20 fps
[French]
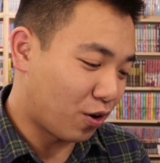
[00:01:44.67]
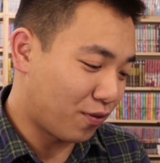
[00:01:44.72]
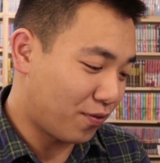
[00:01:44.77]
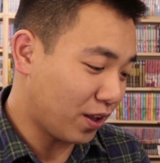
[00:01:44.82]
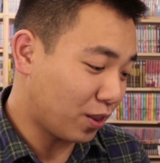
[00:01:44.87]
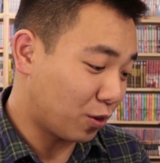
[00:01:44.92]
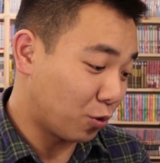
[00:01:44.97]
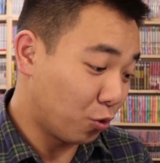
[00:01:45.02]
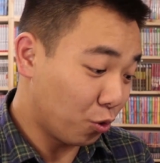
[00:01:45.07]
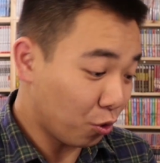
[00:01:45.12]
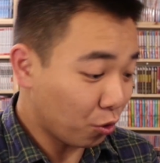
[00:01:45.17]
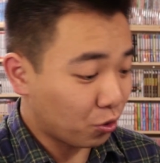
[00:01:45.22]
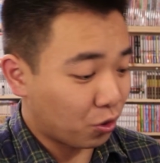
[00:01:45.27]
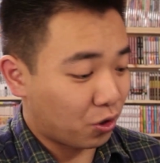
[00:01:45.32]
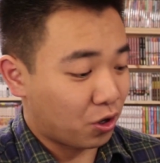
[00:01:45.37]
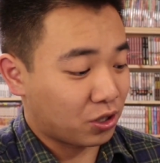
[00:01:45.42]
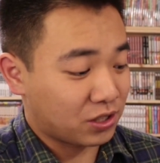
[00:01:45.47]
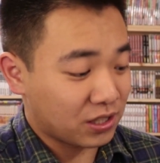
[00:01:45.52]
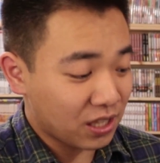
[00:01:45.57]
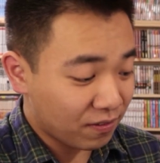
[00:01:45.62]
En fait, eux,
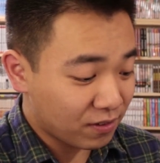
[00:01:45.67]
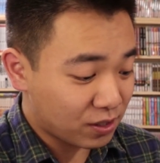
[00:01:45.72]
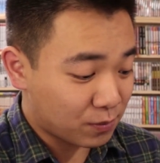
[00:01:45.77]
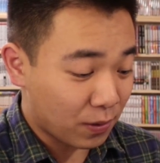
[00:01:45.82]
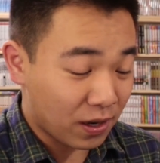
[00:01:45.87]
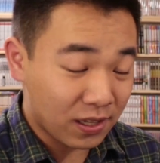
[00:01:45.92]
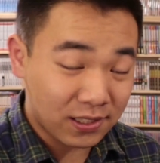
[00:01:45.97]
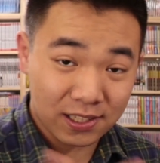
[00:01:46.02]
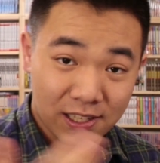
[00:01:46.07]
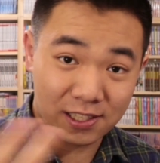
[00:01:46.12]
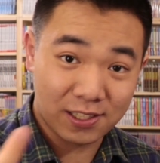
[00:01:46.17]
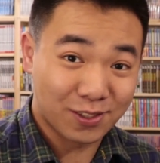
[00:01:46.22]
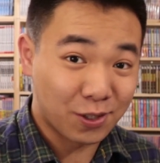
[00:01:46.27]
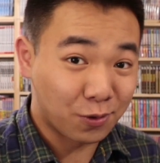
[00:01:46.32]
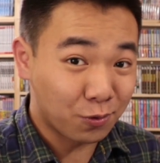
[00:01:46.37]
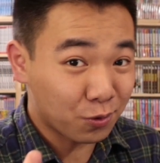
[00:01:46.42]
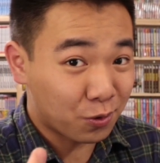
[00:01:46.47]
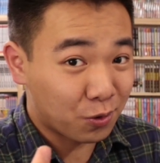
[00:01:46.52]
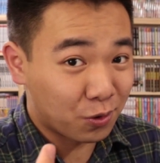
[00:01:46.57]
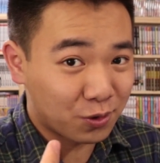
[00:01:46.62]
dans leur service presse, et c'est
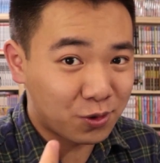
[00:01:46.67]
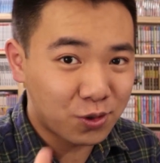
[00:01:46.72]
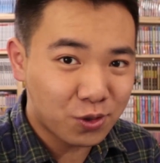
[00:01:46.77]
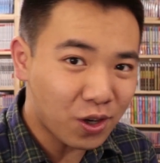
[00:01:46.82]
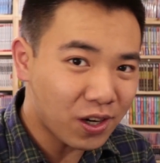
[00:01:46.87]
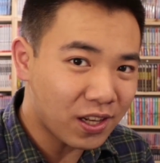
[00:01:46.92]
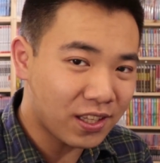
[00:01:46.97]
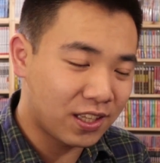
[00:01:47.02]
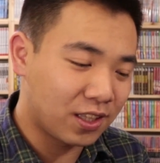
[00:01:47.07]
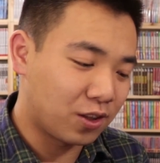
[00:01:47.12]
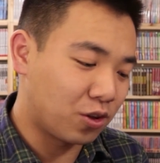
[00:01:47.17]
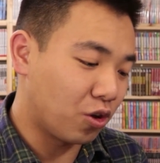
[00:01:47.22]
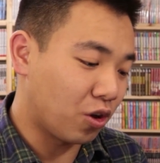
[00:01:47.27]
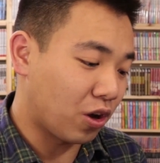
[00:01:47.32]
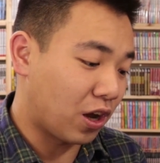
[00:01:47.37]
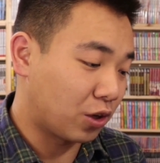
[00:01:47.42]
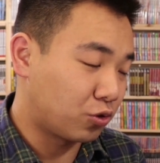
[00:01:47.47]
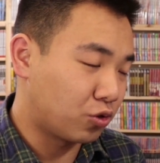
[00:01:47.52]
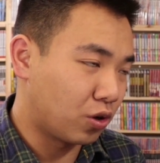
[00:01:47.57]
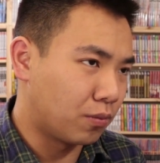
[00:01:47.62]
sans doute le seul
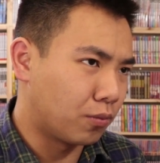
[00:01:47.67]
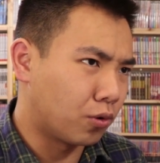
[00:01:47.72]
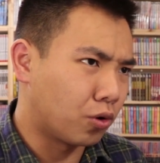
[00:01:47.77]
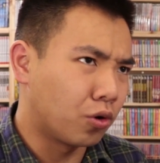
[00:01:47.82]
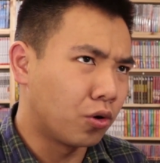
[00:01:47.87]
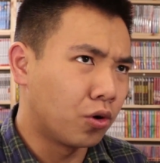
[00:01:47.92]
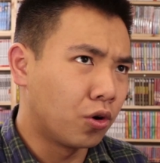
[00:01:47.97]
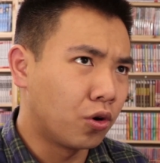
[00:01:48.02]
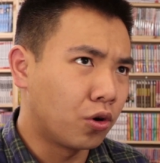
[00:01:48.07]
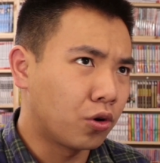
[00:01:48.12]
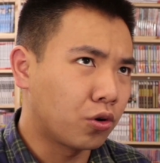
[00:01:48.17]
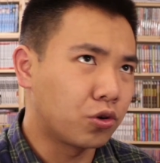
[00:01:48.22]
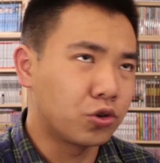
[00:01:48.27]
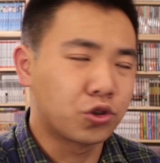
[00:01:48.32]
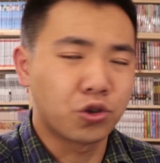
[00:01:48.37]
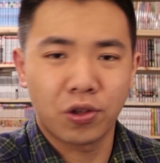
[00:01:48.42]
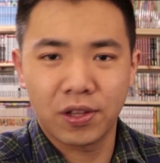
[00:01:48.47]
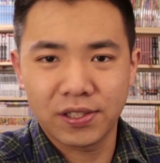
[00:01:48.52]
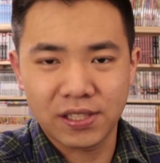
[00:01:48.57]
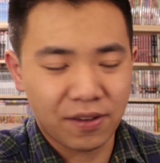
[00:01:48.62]
éditeur actuellement que
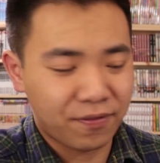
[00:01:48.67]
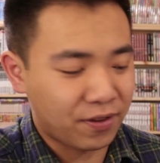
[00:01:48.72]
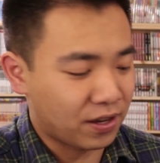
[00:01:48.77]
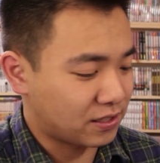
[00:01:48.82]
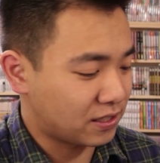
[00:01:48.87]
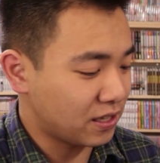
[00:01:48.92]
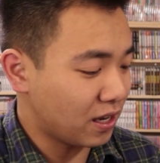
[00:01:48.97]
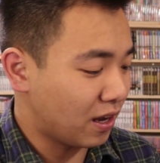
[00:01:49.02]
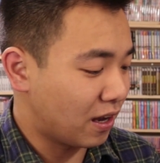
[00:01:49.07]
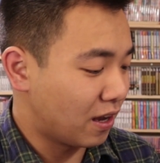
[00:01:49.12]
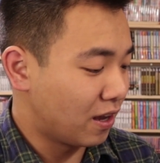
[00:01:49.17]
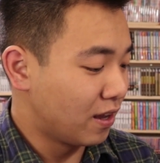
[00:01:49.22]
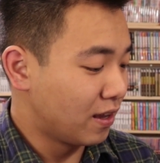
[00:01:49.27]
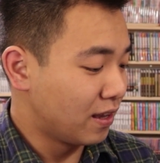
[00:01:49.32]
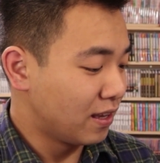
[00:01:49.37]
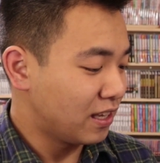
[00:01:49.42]
je connaisse à faire ça,